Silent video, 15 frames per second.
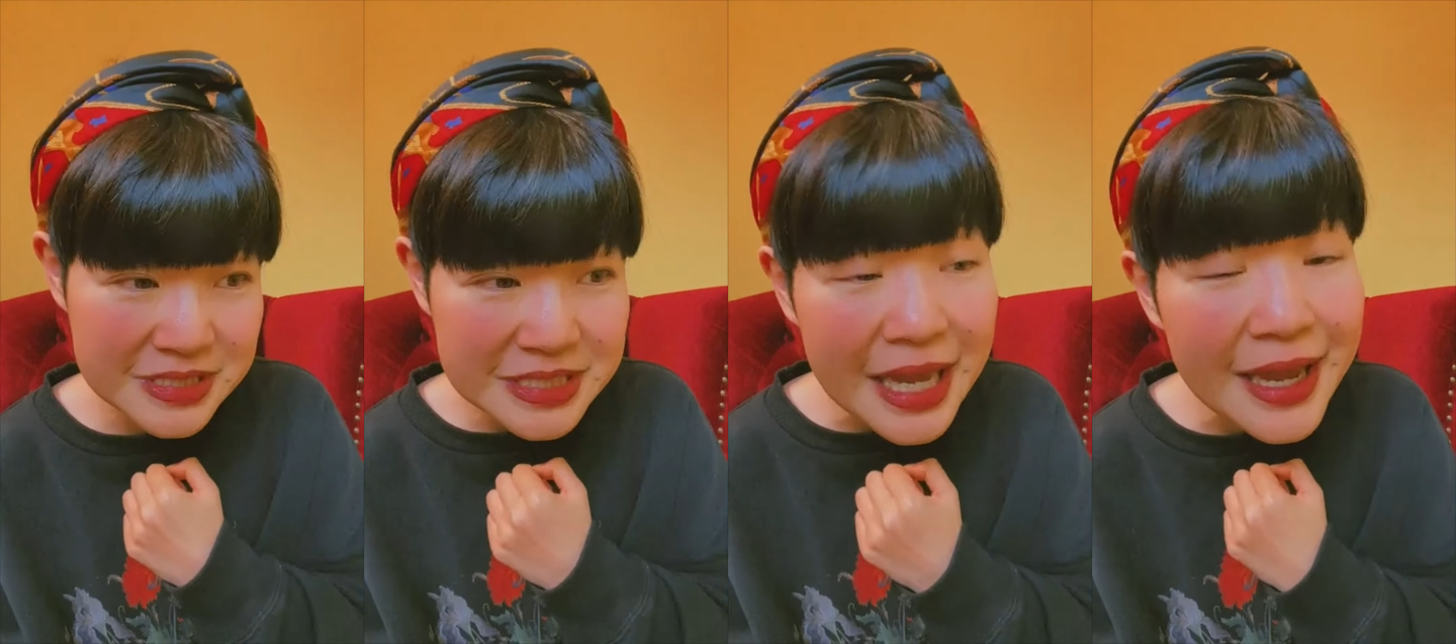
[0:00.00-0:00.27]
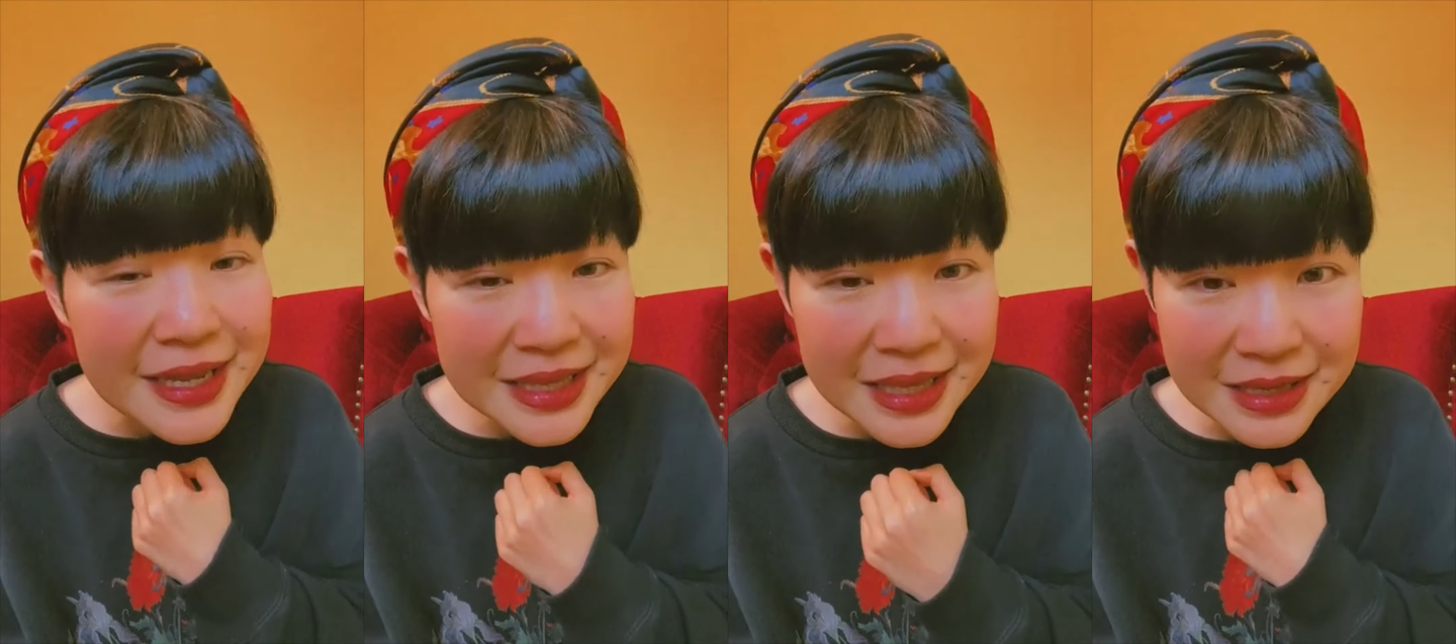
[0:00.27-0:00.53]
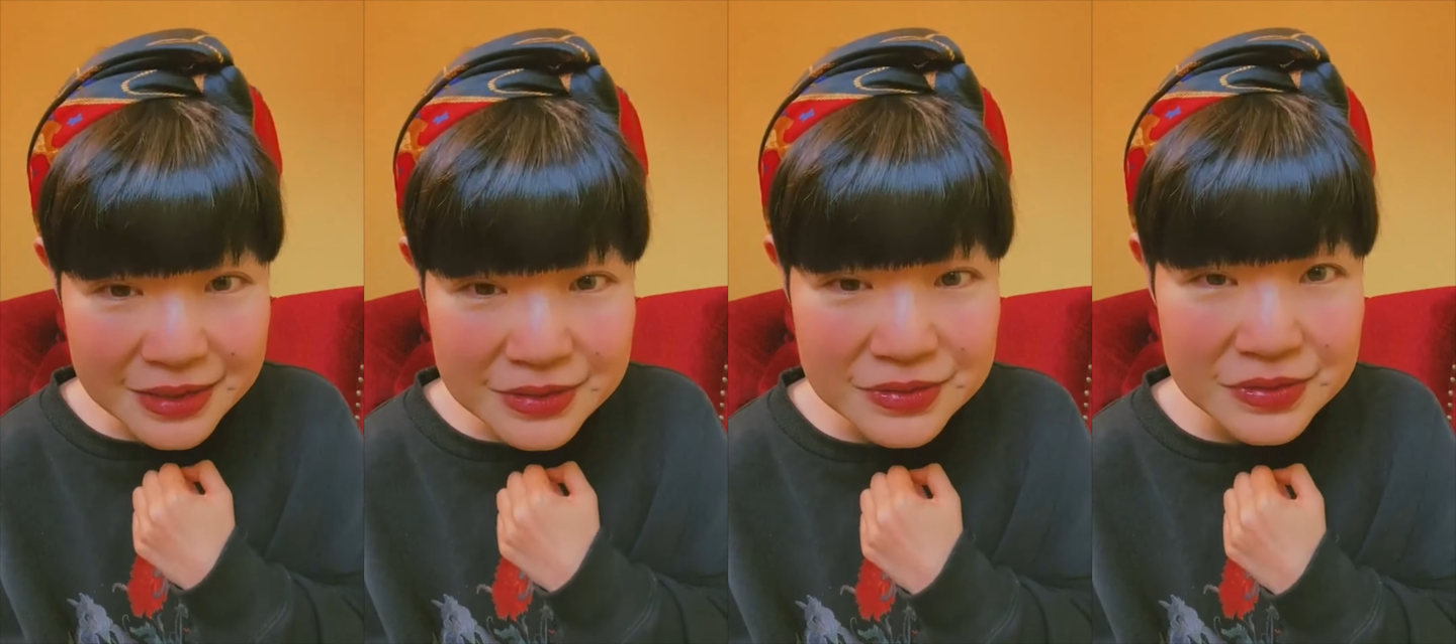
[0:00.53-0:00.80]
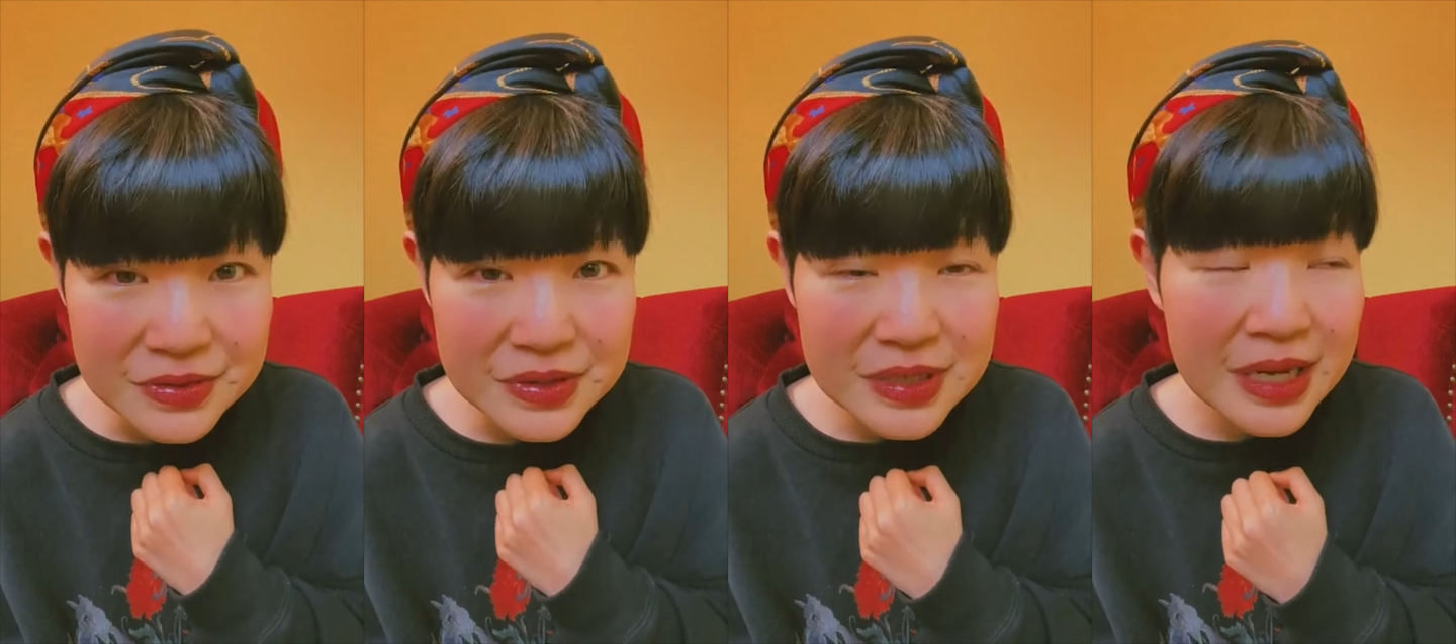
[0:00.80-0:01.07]
伝えてい
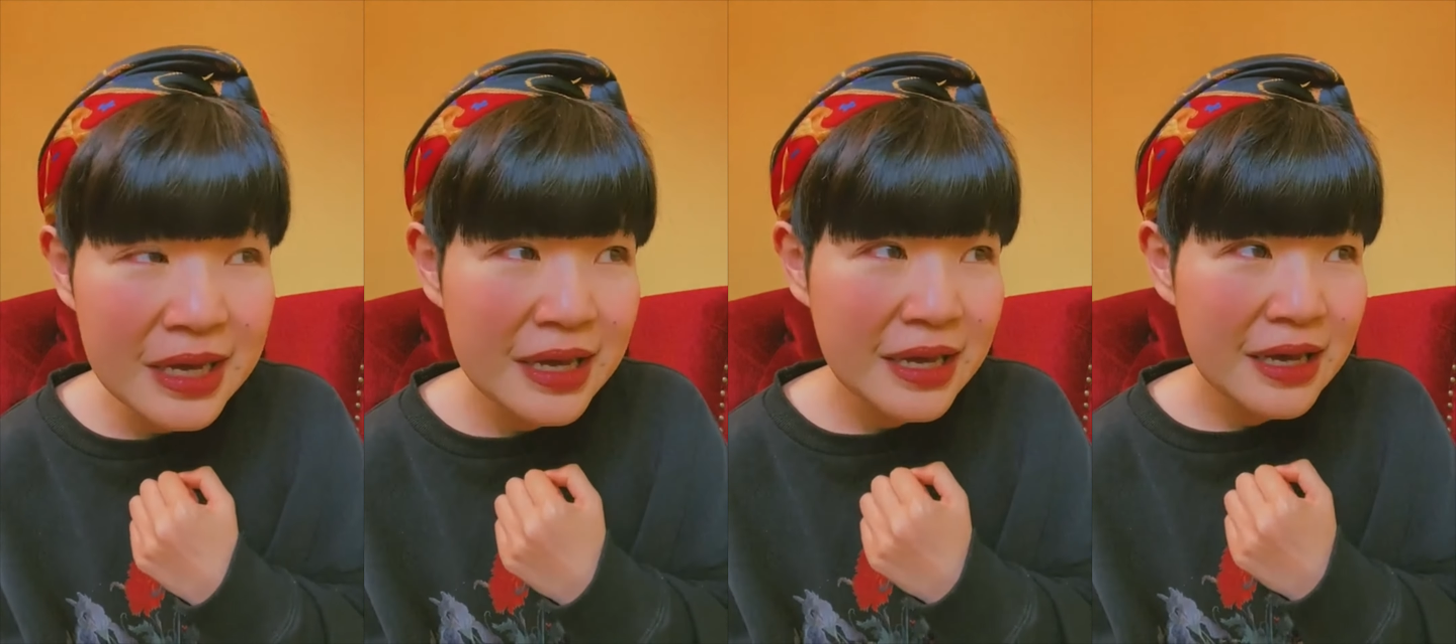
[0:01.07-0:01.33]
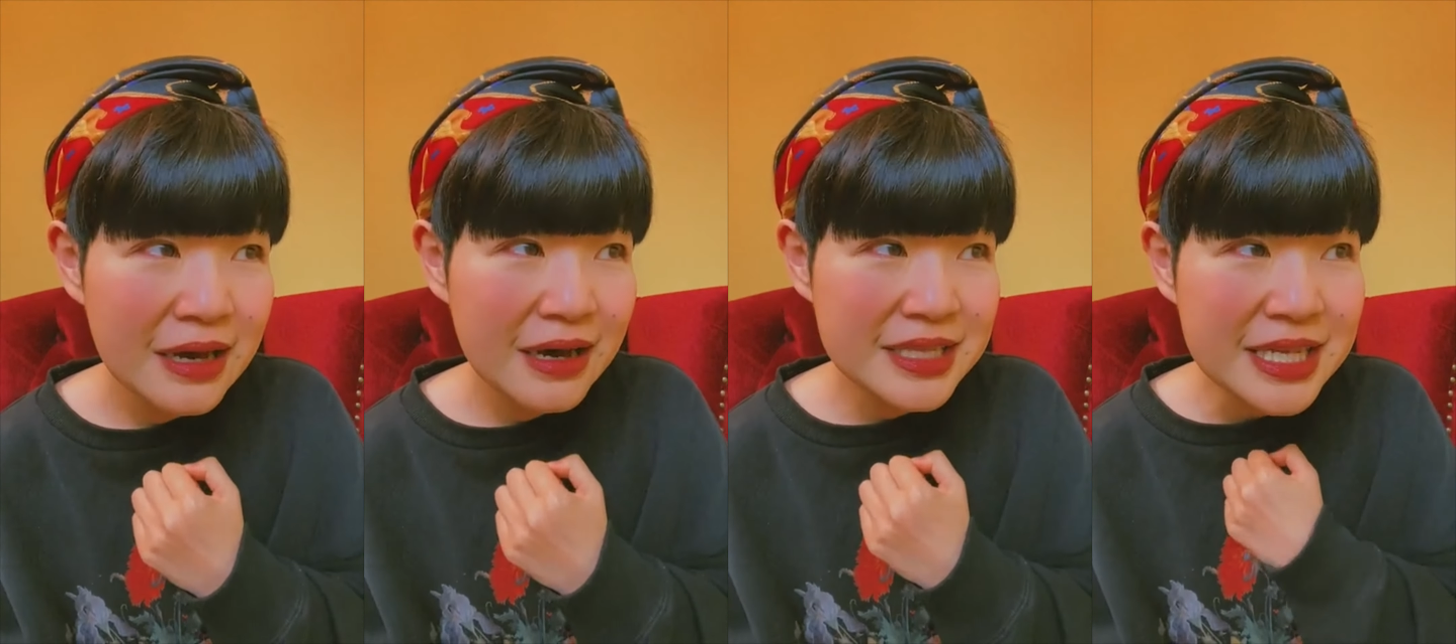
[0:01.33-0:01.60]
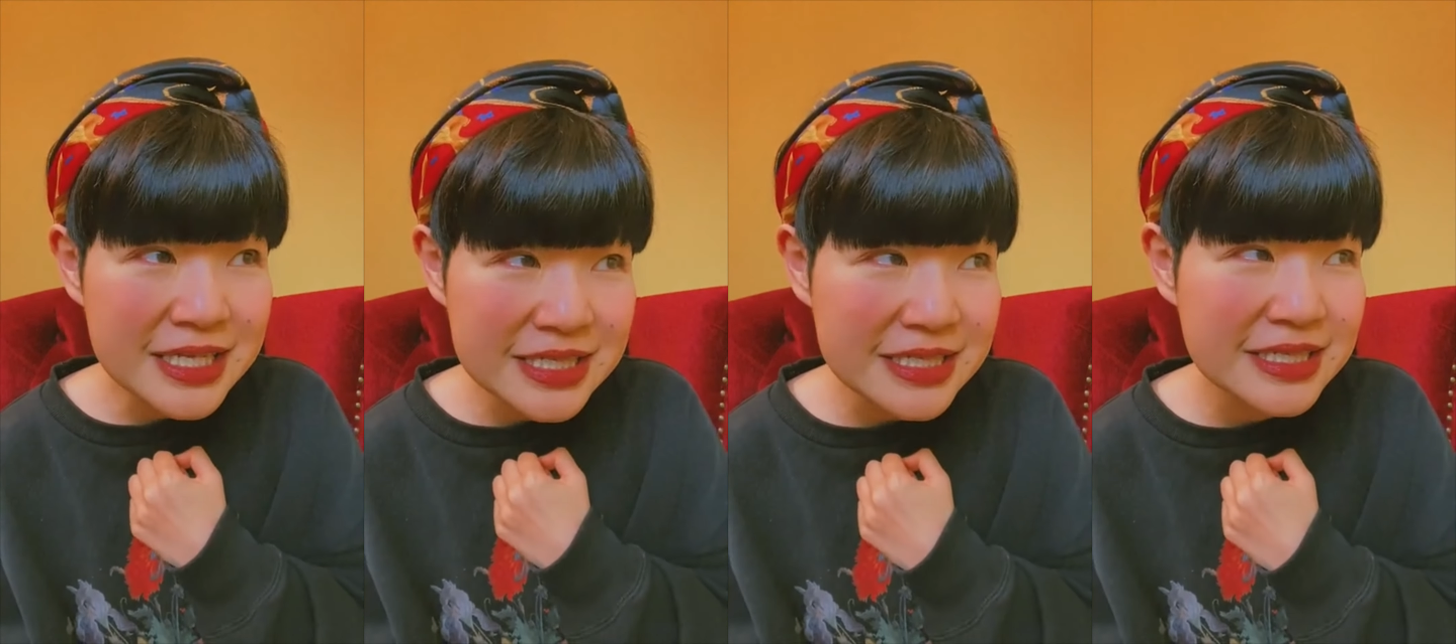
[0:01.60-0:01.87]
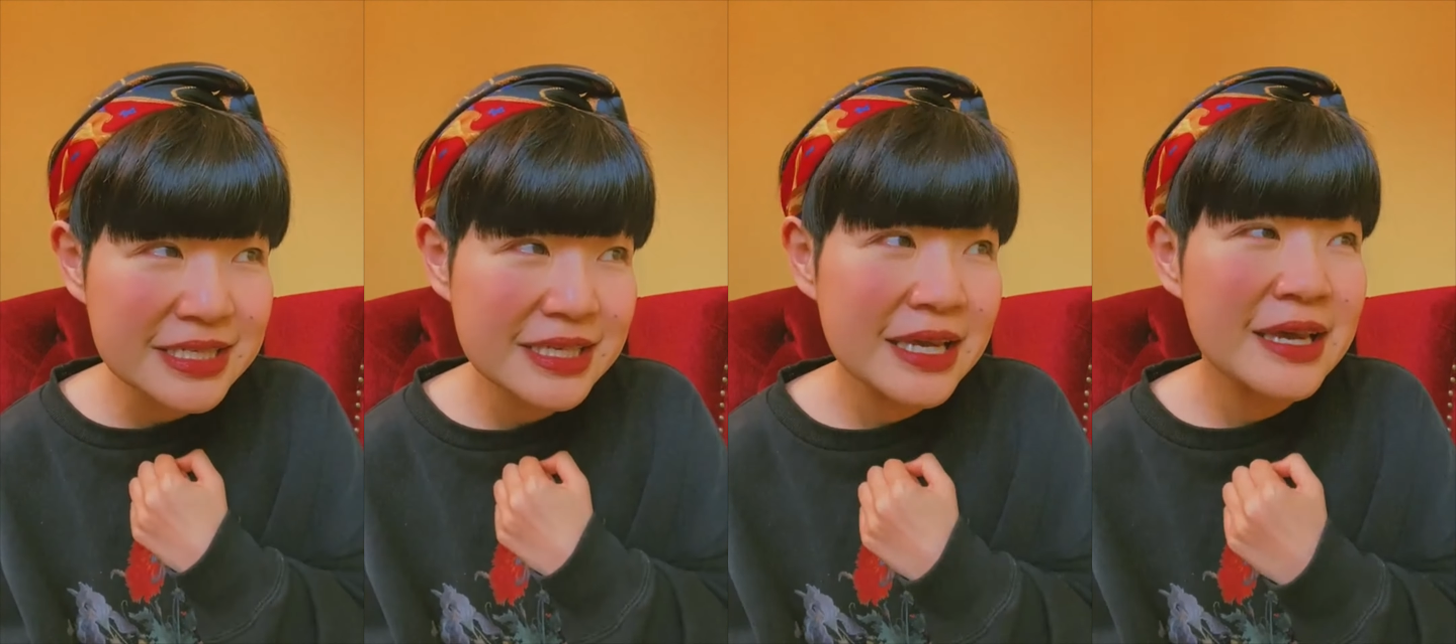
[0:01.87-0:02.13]
く、
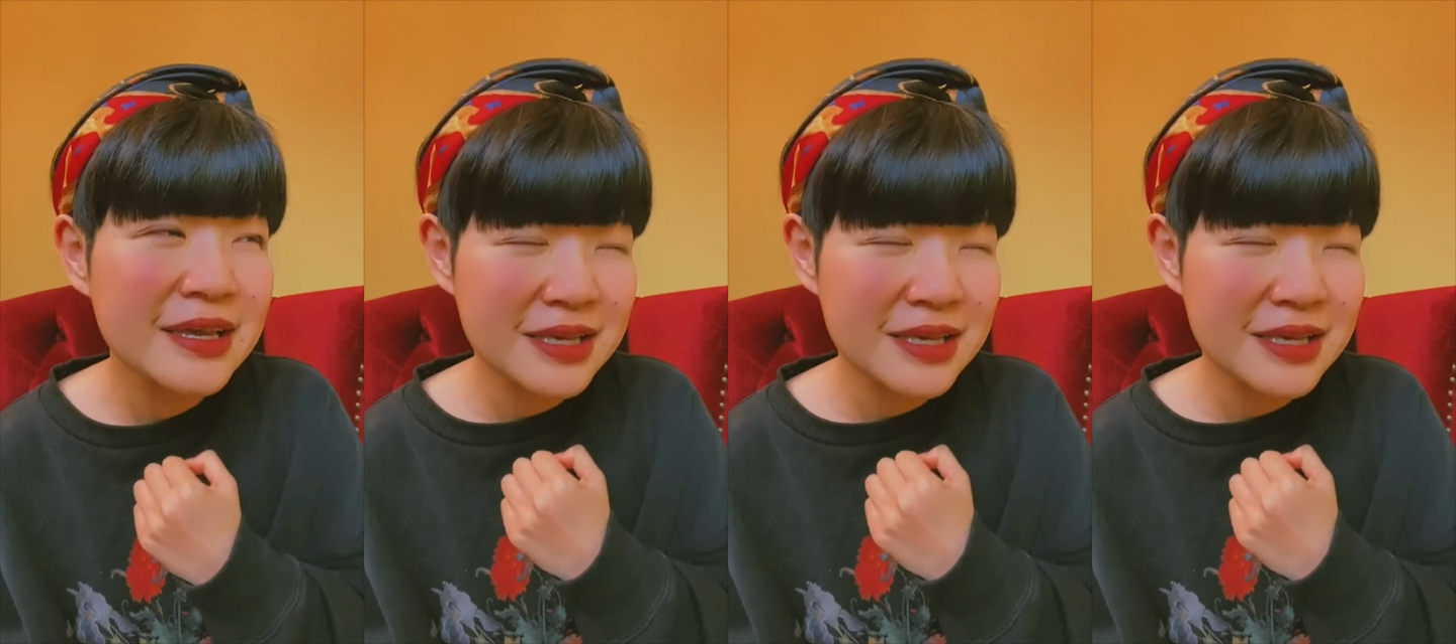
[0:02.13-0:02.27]
私、